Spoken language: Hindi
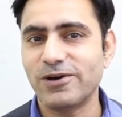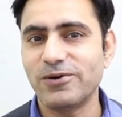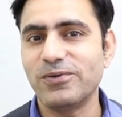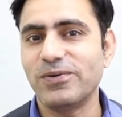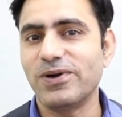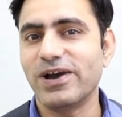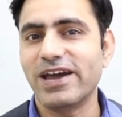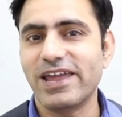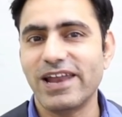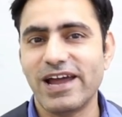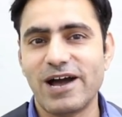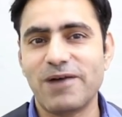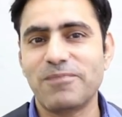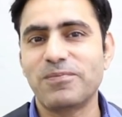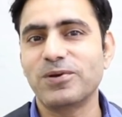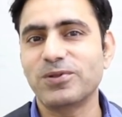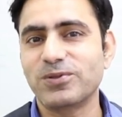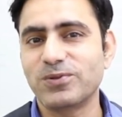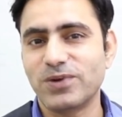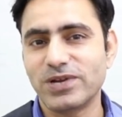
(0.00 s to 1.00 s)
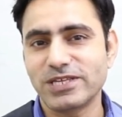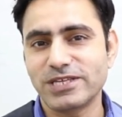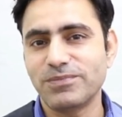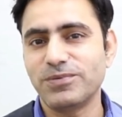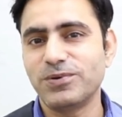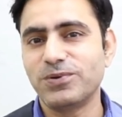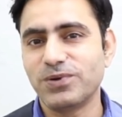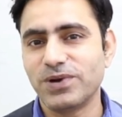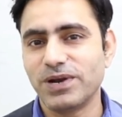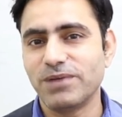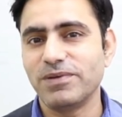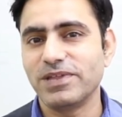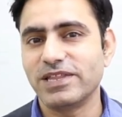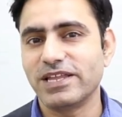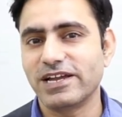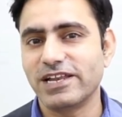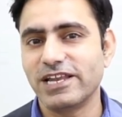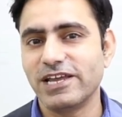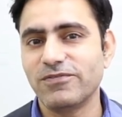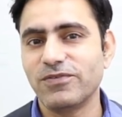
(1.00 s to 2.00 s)
हूँ अगर आपको थोड़ा सा भी ढूंढने में
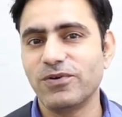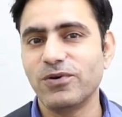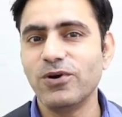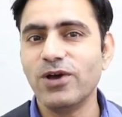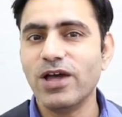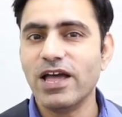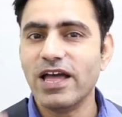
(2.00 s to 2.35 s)
तकलीफ हो